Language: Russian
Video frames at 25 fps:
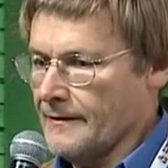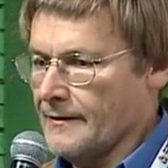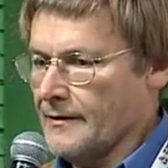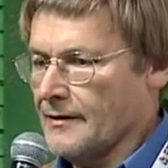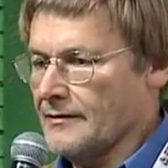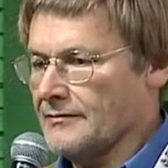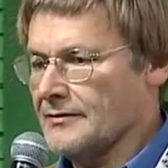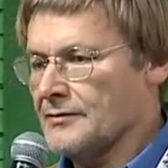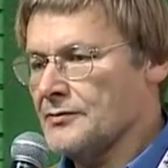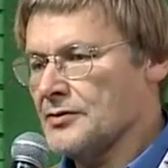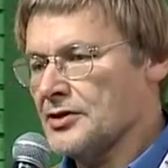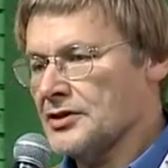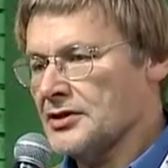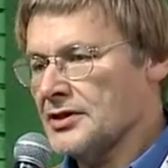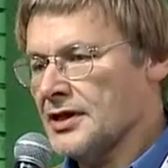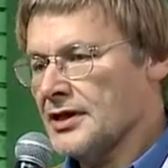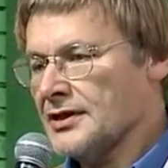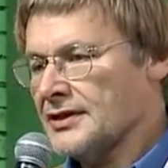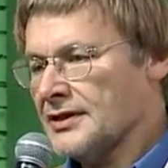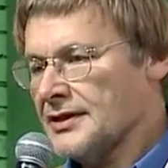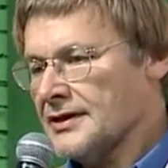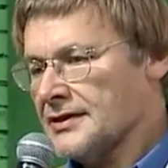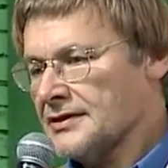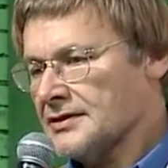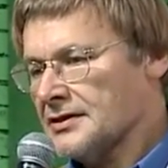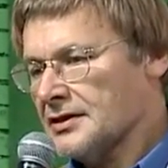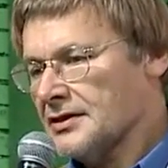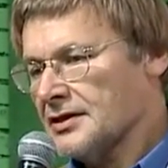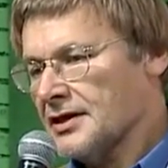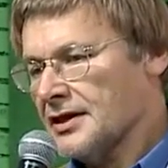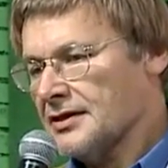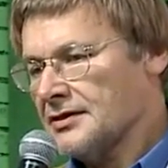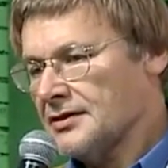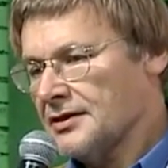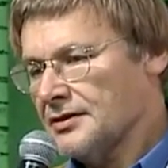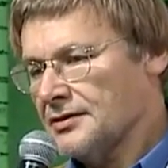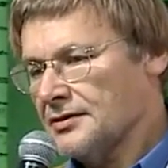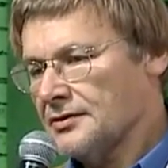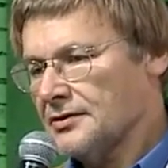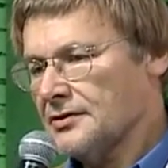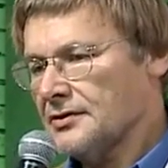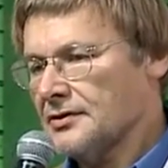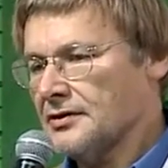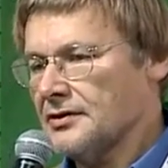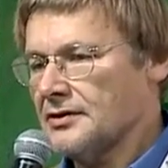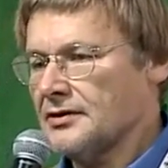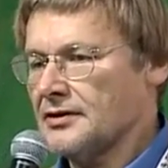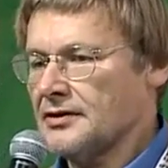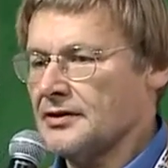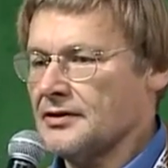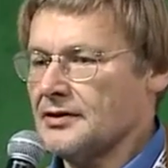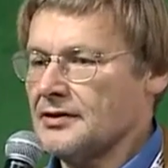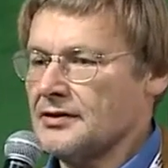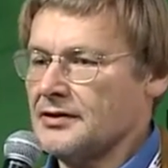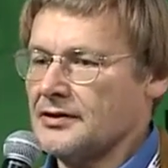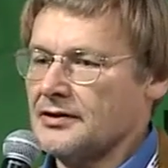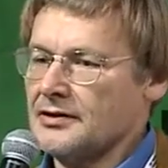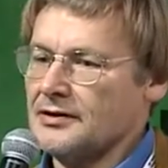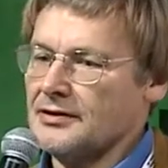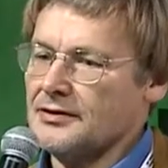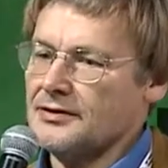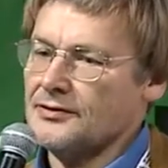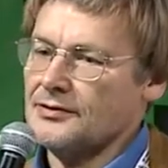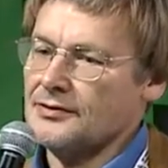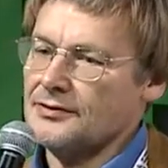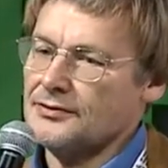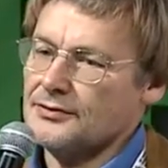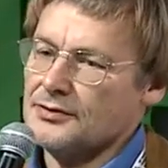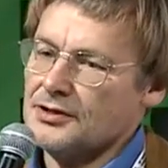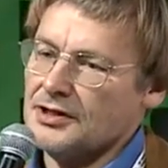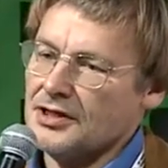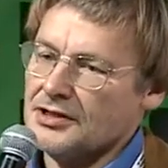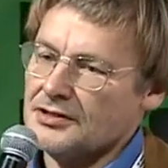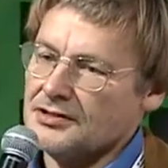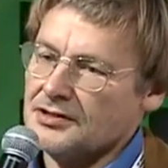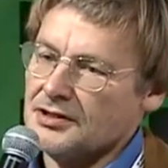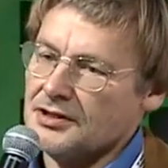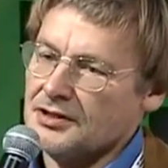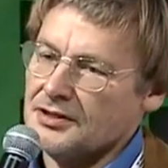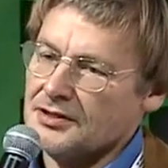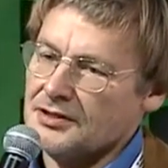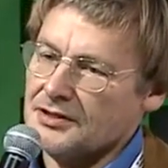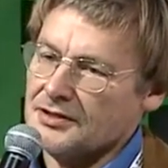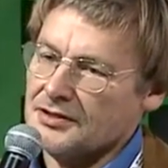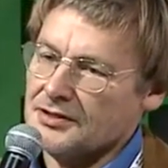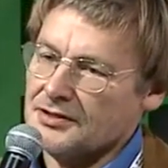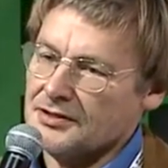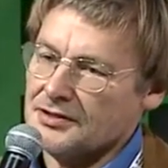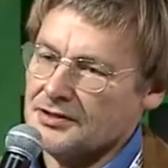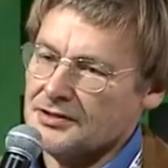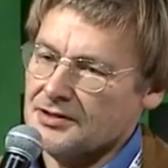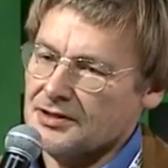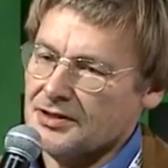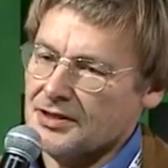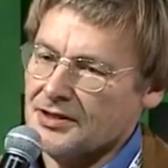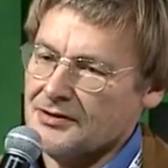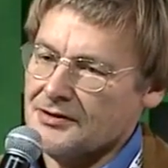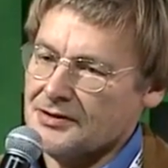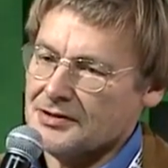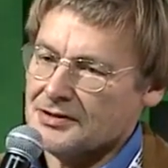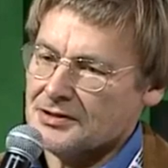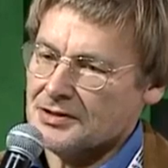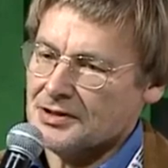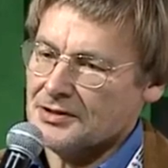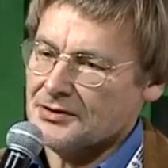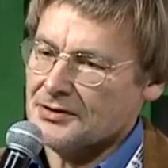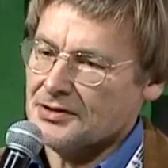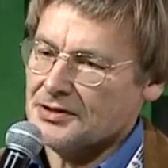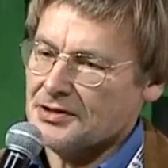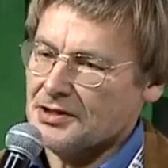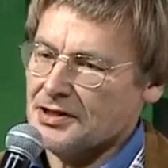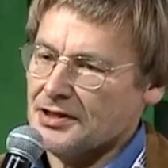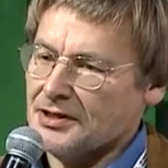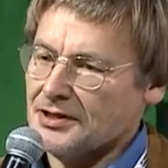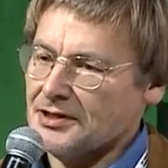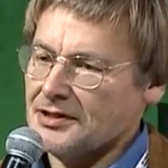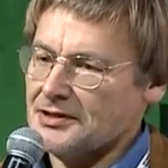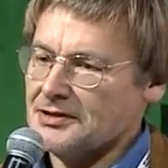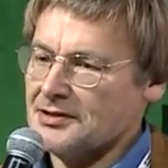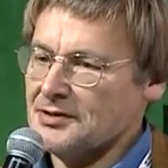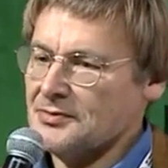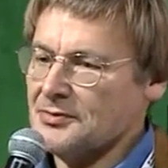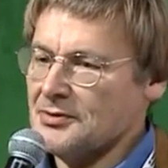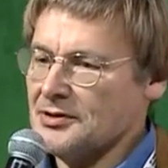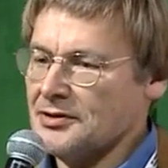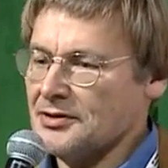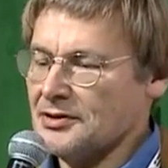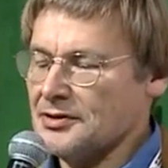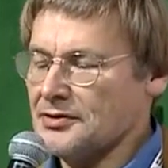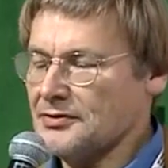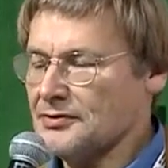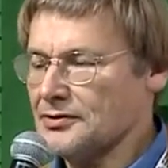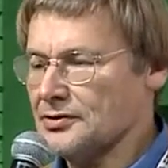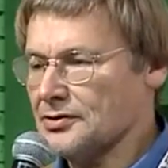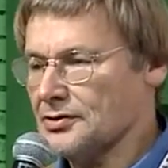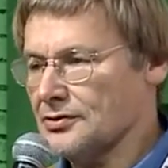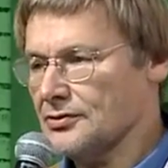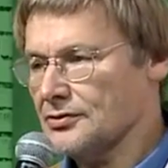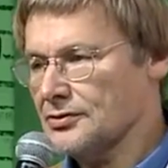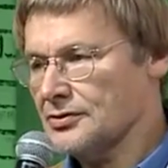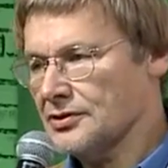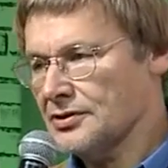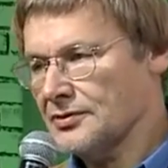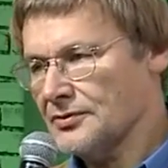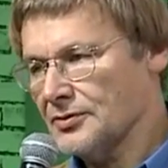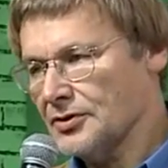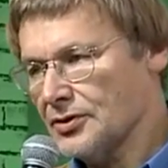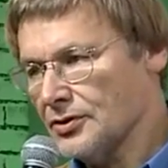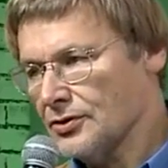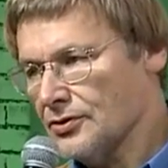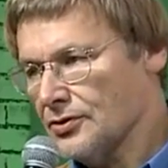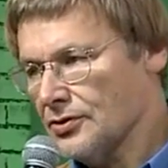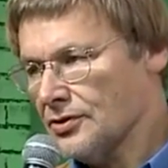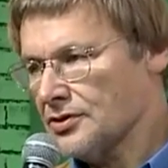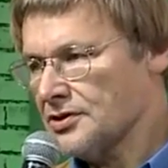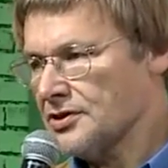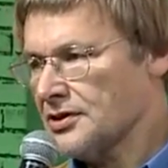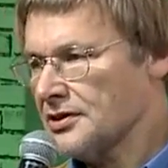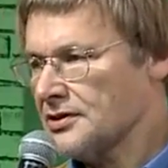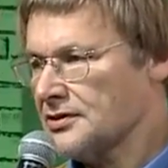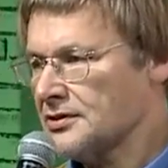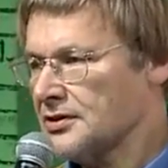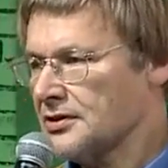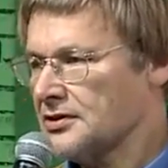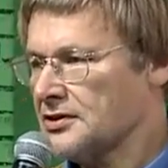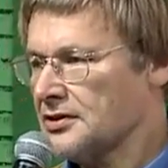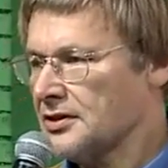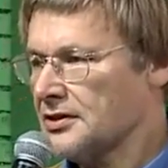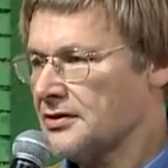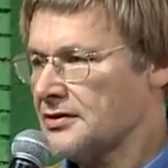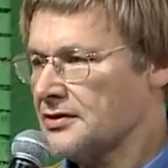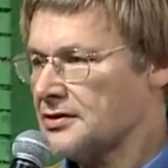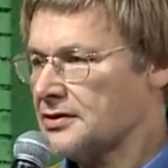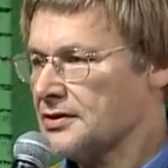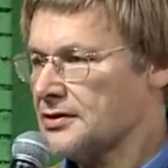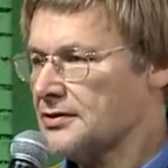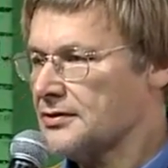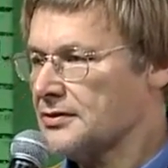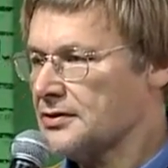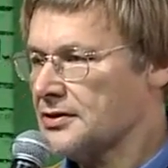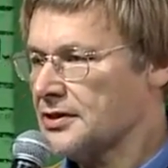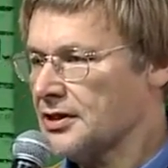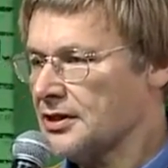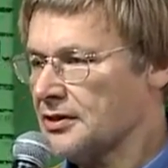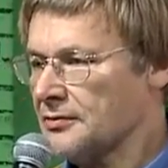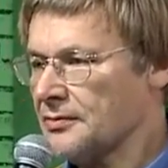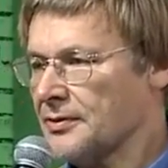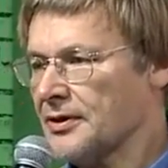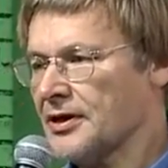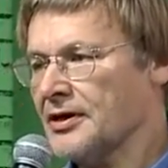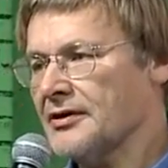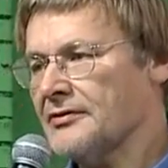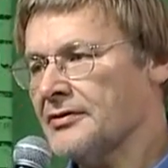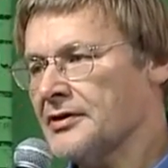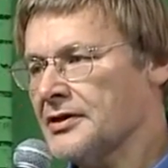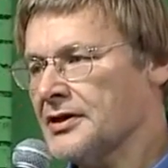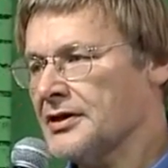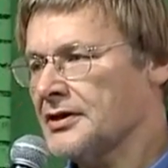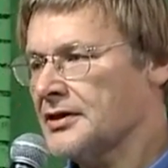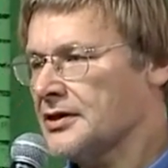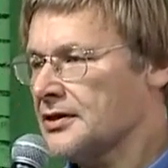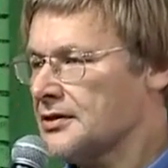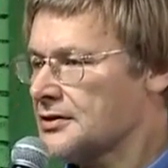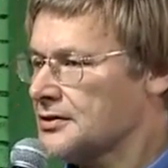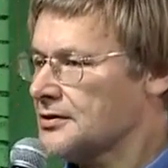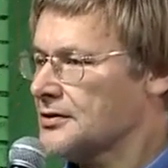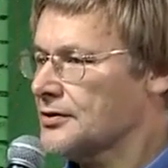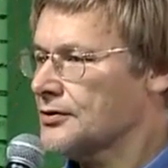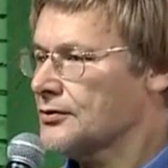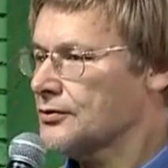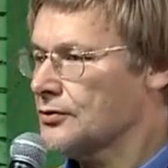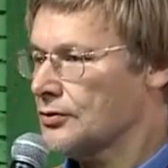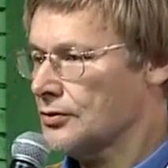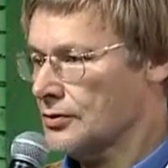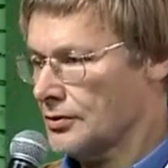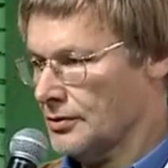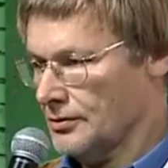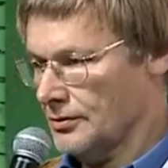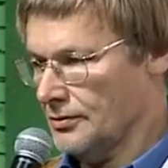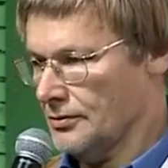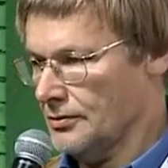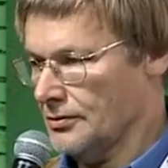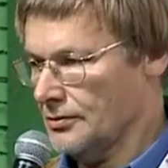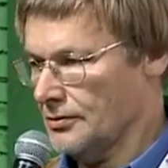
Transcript: Вы можете отрезать один э, участок э, человеческого тела и заменить его искусственным, другой участок человеческого тела, пока вы не отрежете голову